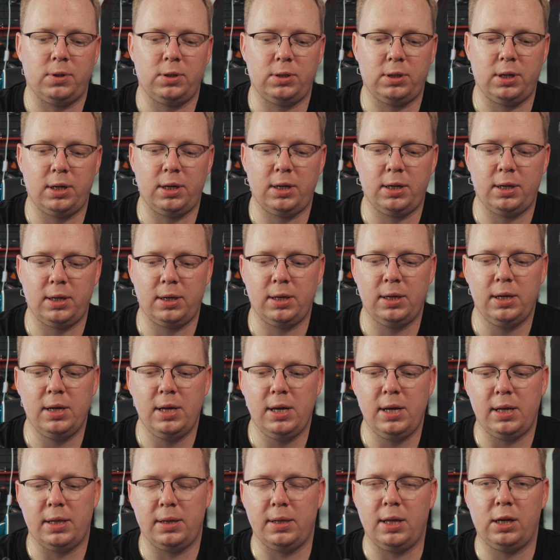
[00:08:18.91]
że
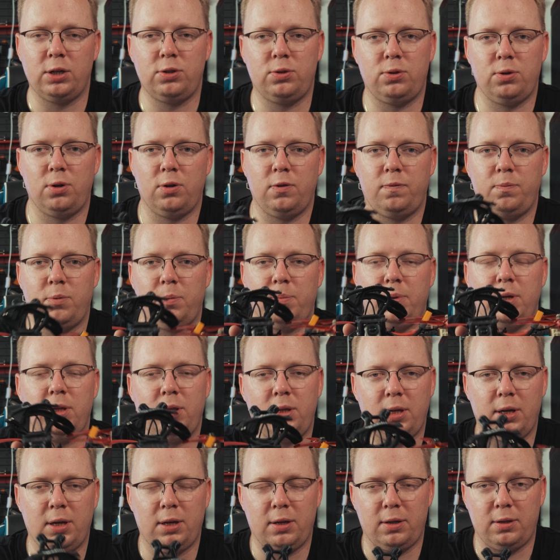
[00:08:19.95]
nasz dron w
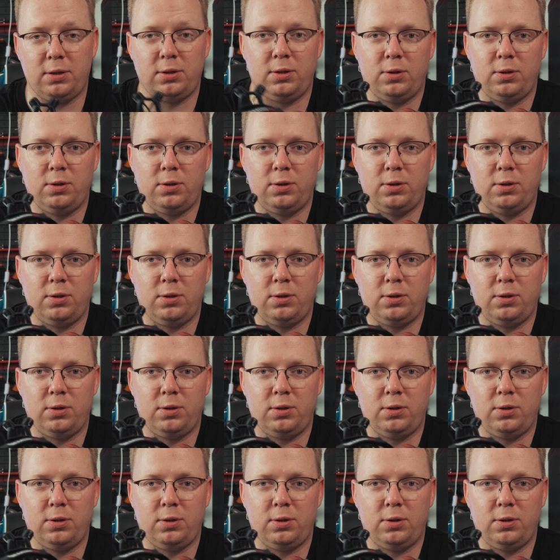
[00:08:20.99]
momencie,